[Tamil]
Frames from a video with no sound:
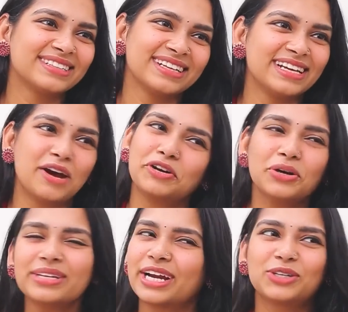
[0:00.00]
நடக்குது இல்லையா வி
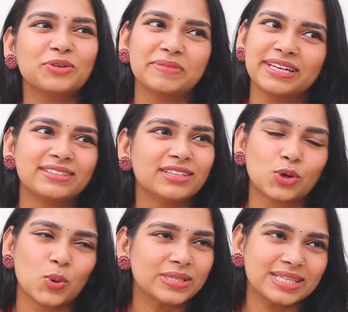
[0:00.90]
டோன்ட் கெட் டு மீட் த
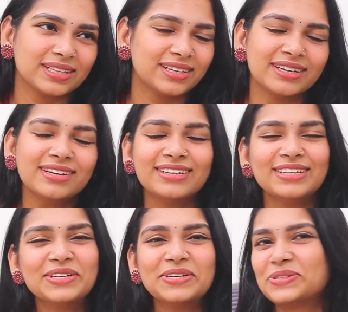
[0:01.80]
கோ சிங்கர்
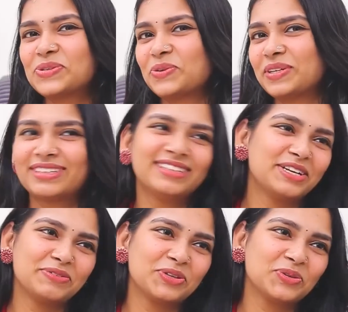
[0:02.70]
ஸோ இந்த
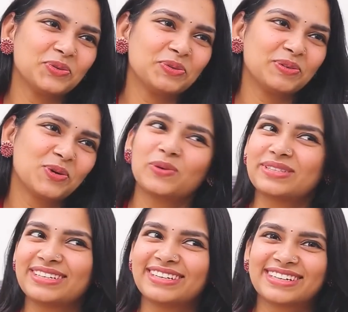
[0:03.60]
தடவையும் கோ
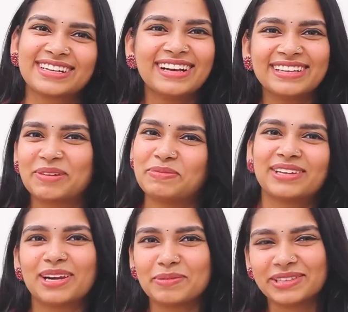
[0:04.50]
சிங்கர் நம்ம
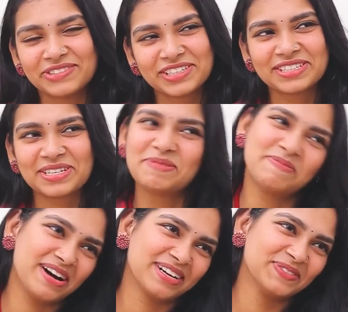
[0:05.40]
தளபதி விஜய் சாரை
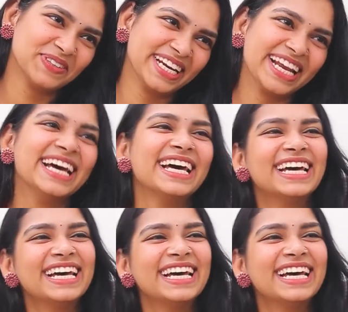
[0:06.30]
பார்க்க முடியல